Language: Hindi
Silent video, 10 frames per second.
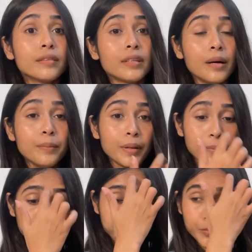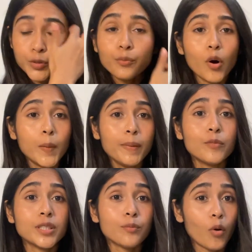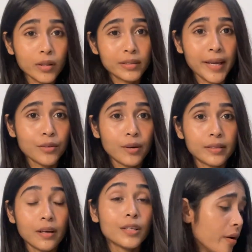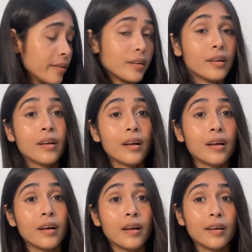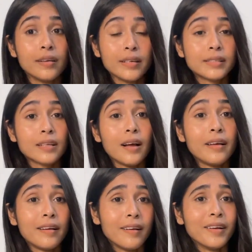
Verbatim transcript: तब स्मॉल पे मुझे बहुत टाइट हुआ था और इसका